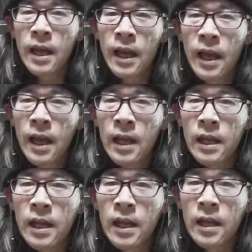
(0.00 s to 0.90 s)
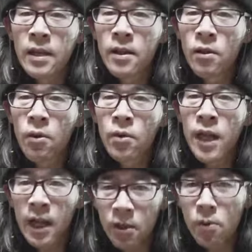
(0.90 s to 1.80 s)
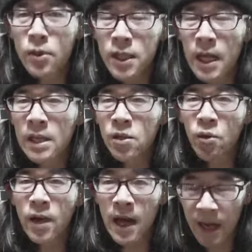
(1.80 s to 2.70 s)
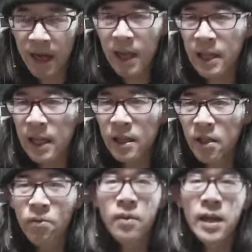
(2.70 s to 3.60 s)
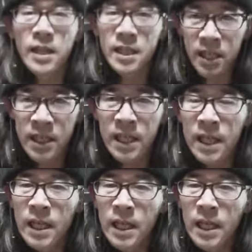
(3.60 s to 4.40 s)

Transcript: えーと、体得したその考え方っていうのはきっちり、